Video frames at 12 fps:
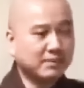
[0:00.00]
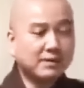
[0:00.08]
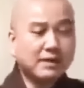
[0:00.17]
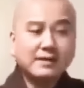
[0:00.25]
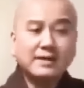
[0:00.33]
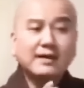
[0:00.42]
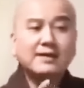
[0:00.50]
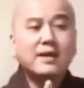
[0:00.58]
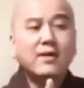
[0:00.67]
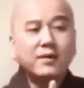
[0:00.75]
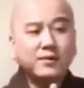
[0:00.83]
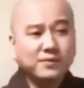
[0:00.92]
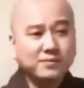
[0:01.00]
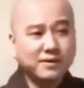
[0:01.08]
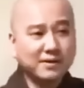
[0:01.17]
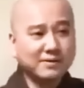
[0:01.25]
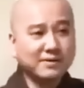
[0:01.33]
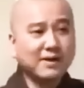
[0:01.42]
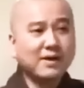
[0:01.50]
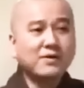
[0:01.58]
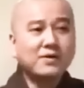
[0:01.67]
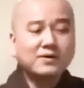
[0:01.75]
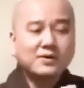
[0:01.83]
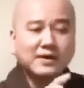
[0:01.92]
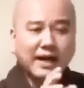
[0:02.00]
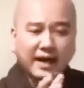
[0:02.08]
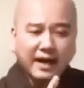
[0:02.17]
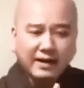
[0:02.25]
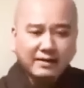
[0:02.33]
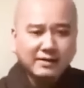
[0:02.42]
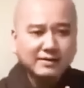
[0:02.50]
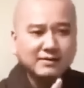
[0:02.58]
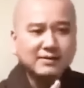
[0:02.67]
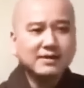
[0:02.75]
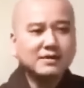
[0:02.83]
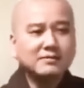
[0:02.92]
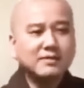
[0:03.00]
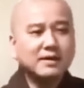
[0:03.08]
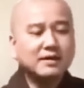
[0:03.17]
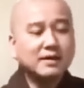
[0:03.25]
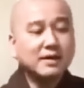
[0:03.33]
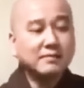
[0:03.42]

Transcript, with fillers: Cái cách nói của mình nó chan đựng cái từ bi.